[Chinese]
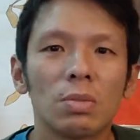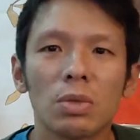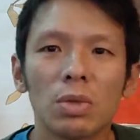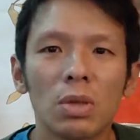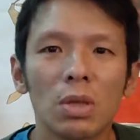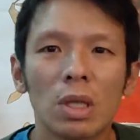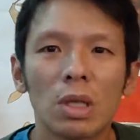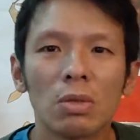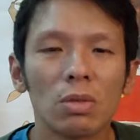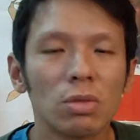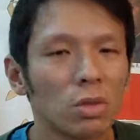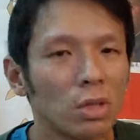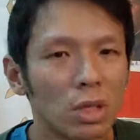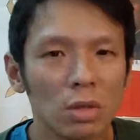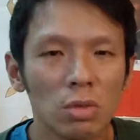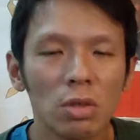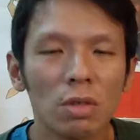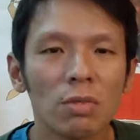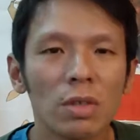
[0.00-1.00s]
不用了，我去
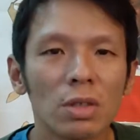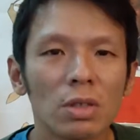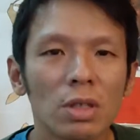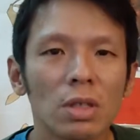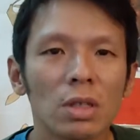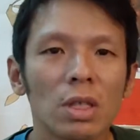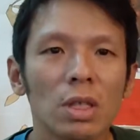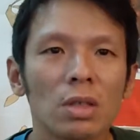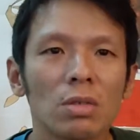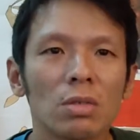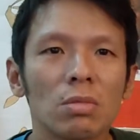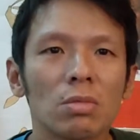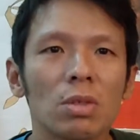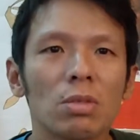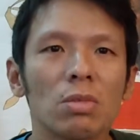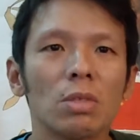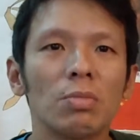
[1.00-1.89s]
钱庄放钱呢，对不对？